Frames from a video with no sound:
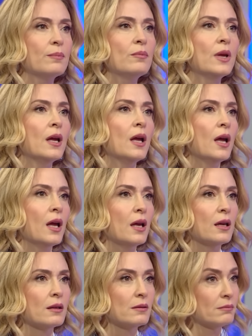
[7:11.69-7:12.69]
Öyle.
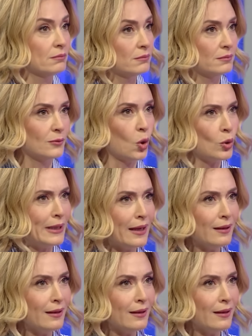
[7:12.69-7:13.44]
Öyle?